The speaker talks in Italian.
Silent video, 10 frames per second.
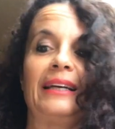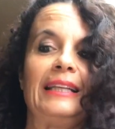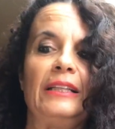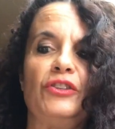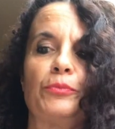
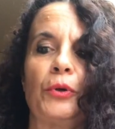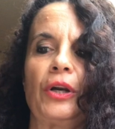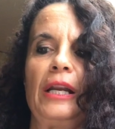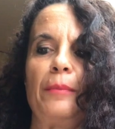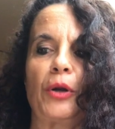Nel
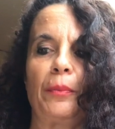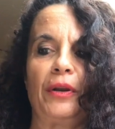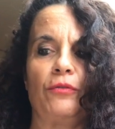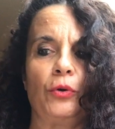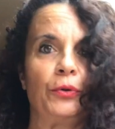disporre le
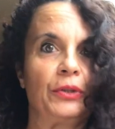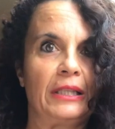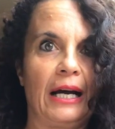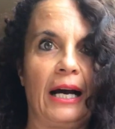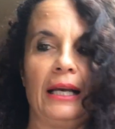proprie
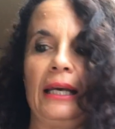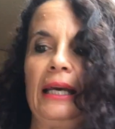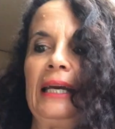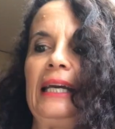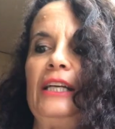volontà,
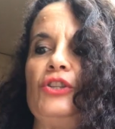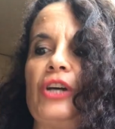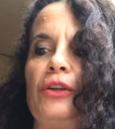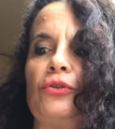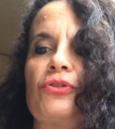il
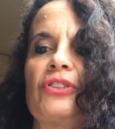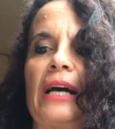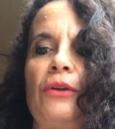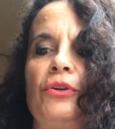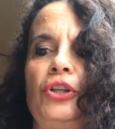genio
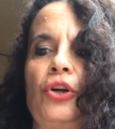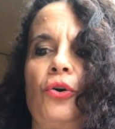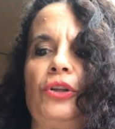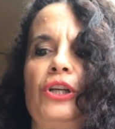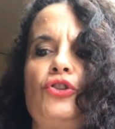toscano indicò
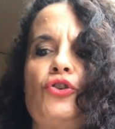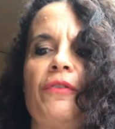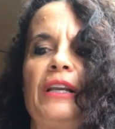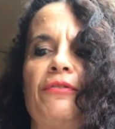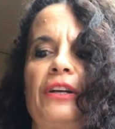nel
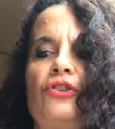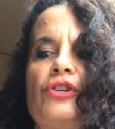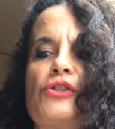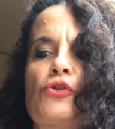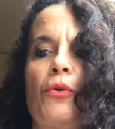giovane
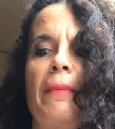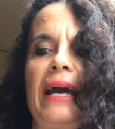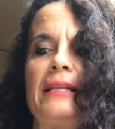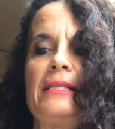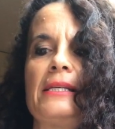Francesco
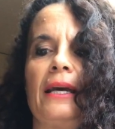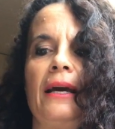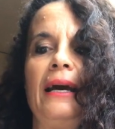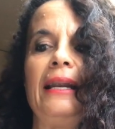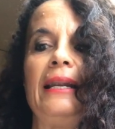Melzi
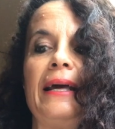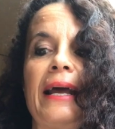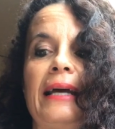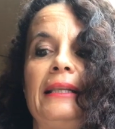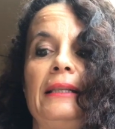
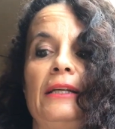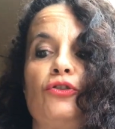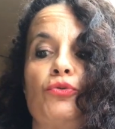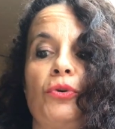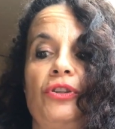l'erede del
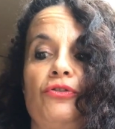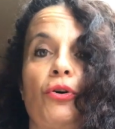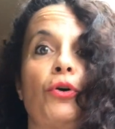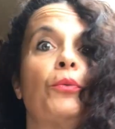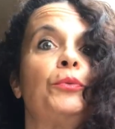suo
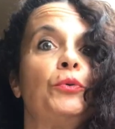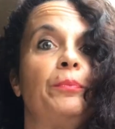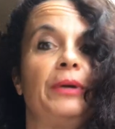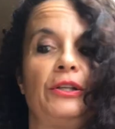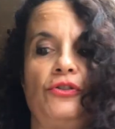tesoro più
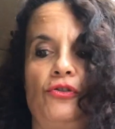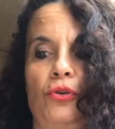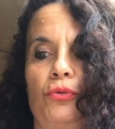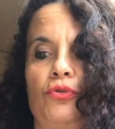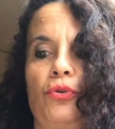
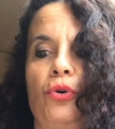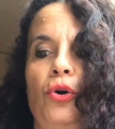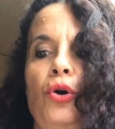prezioso,